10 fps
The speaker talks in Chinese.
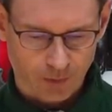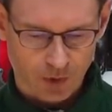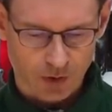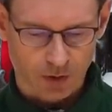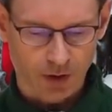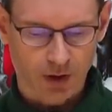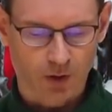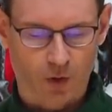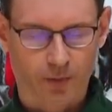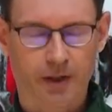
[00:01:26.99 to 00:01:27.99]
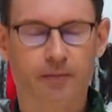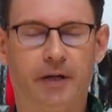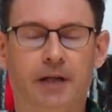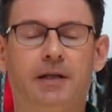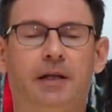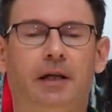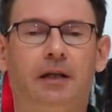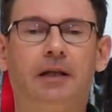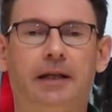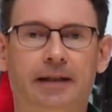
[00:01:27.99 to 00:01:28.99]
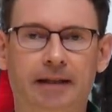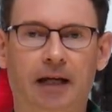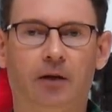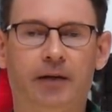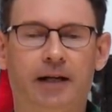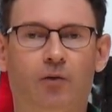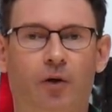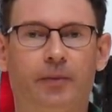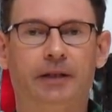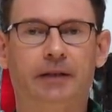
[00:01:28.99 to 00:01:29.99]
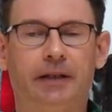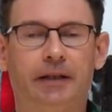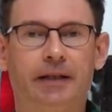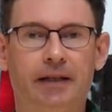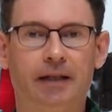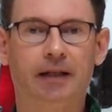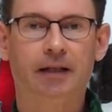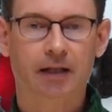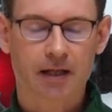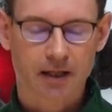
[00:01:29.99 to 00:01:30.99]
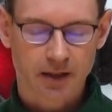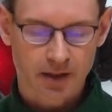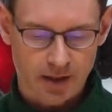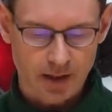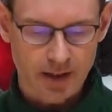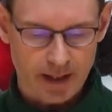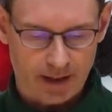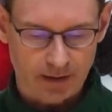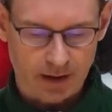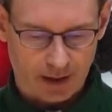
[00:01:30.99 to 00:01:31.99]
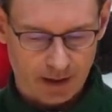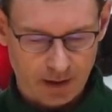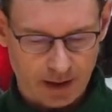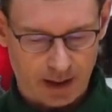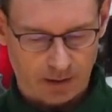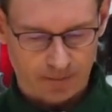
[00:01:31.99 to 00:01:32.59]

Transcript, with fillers: 所以我们每天要让我们的信仰成长。